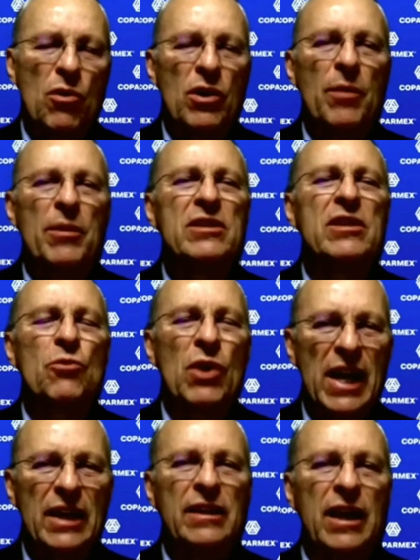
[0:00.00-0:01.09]
bueno, ahora haber
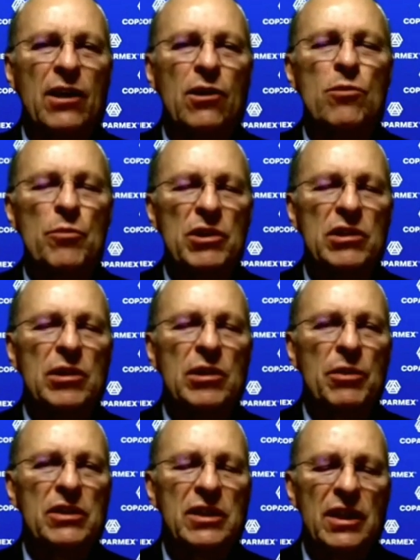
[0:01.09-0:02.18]
sido electa como
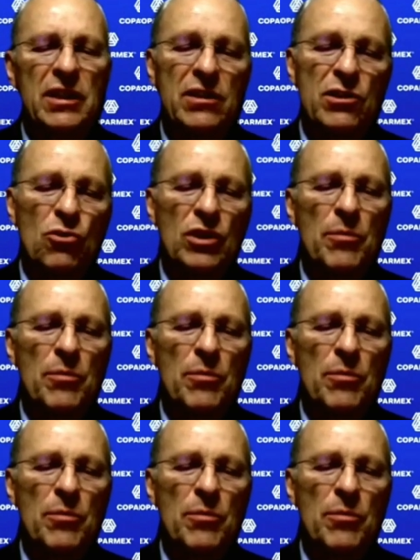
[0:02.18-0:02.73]
ministra presidente,